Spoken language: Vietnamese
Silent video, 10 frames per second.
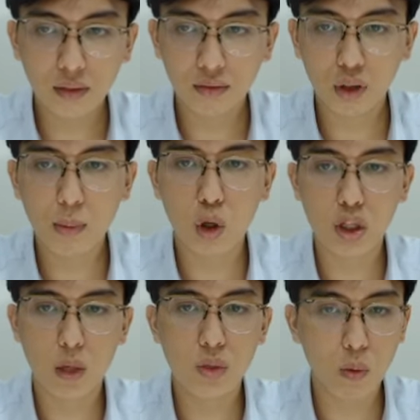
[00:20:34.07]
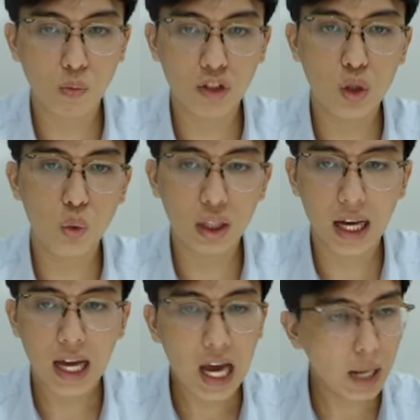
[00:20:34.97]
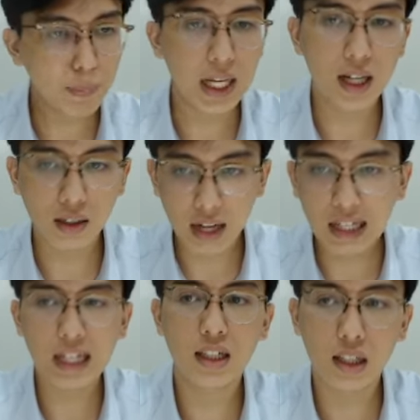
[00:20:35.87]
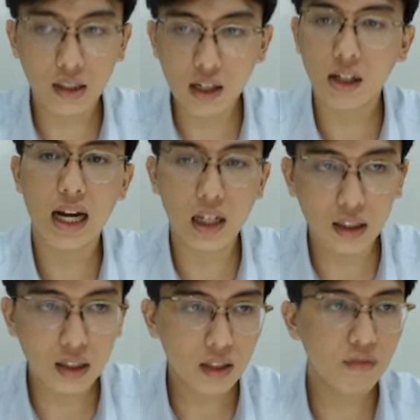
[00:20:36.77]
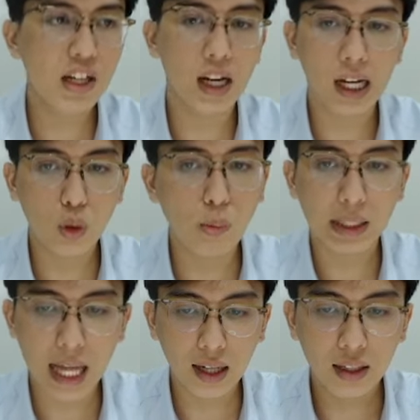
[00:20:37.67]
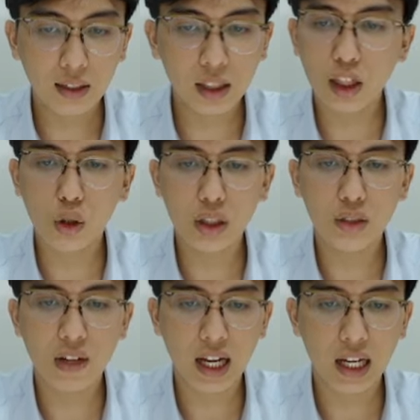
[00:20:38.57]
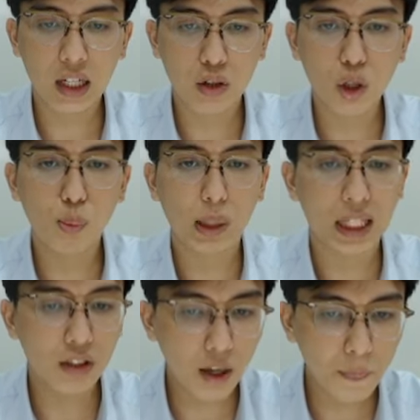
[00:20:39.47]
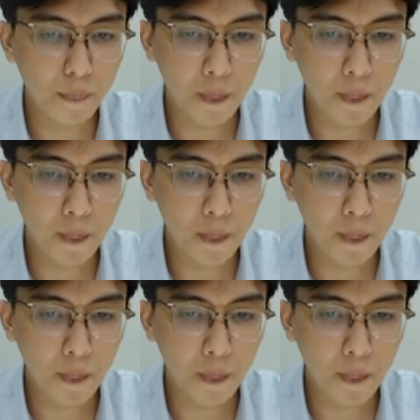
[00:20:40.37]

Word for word: nó mà có sóng dòng ví dụ như là HPG, HSG, NKG, VGS cùng bật tăng thì những con như VGS này nó sẽ còn bật tăng nữa